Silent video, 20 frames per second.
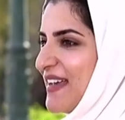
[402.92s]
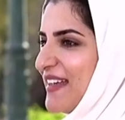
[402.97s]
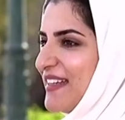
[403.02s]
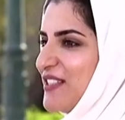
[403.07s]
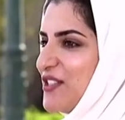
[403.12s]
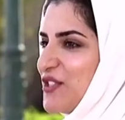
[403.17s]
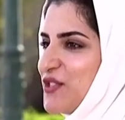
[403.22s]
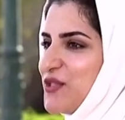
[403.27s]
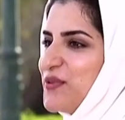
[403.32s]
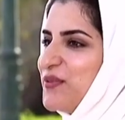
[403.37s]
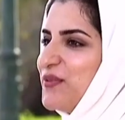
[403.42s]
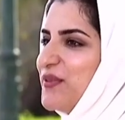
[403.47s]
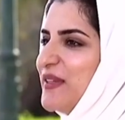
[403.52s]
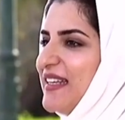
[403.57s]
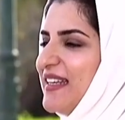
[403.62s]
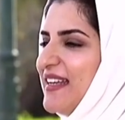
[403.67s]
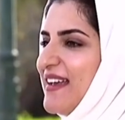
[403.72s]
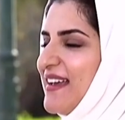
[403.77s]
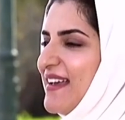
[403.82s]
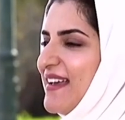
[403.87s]
نشوف
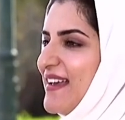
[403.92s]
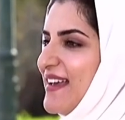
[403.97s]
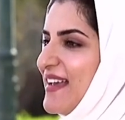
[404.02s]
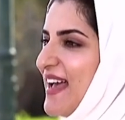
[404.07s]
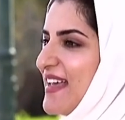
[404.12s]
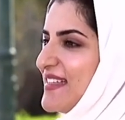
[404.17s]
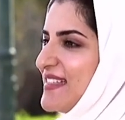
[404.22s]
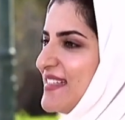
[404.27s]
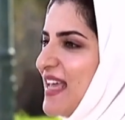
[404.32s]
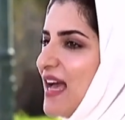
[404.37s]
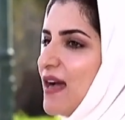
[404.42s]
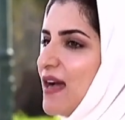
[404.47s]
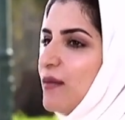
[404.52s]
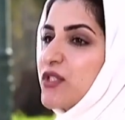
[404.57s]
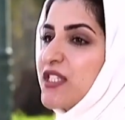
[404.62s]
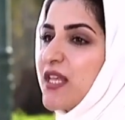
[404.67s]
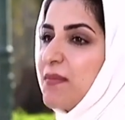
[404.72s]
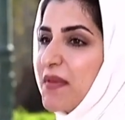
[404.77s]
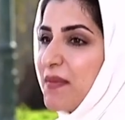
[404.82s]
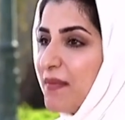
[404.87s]
الأزياء
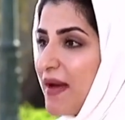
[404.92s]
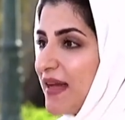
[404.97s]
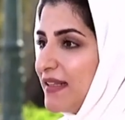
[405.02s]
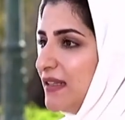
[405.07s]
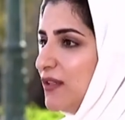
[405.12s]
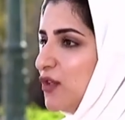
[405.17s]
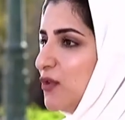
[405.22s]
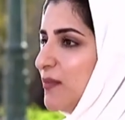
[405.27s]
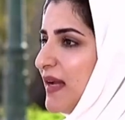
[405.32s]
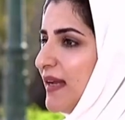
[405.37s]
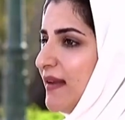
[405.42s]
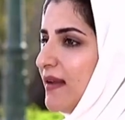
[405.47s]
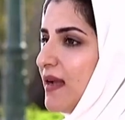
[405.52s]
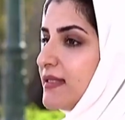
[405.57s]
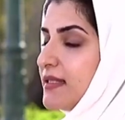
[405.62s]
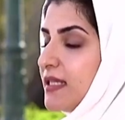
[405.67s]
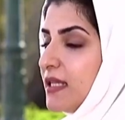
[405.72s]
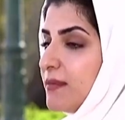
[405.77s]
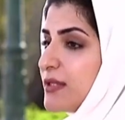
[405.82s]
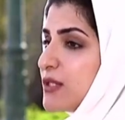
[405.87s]
مصممات
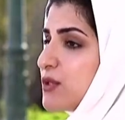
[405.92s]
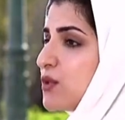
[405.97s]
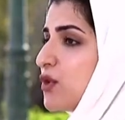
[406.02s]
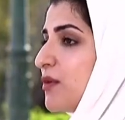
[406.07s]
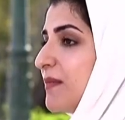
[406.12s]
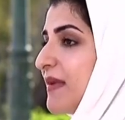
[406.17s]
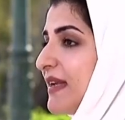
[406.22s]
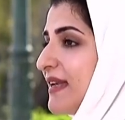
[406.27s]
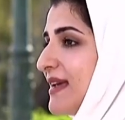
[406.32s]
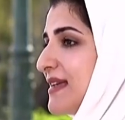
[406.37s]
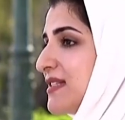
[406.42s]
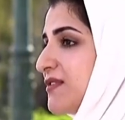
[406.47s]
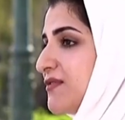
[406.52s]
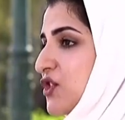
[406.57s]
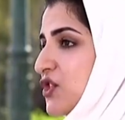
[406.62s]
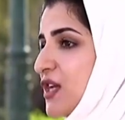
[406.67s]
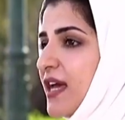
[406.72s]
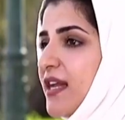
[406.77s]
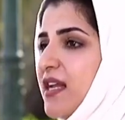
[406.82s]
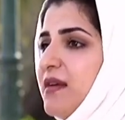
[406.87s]
العمانيات يلبسوهم الناس في
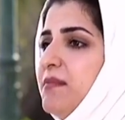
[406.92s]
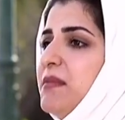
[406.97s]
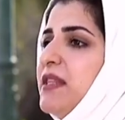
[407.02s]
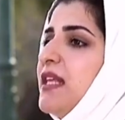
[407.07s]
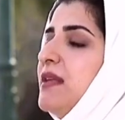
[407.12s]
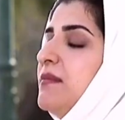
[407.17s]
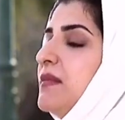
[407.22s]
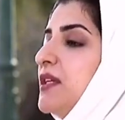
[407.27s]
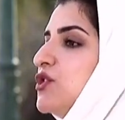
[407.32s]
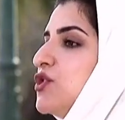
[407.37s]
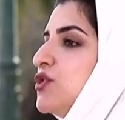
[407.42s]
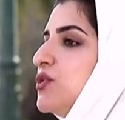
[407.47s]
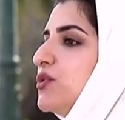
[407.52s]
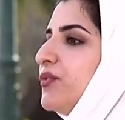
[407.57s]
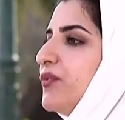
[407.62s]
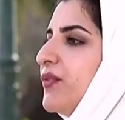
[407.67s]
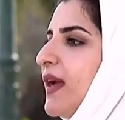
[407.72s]
الشارع مثل ما نشوف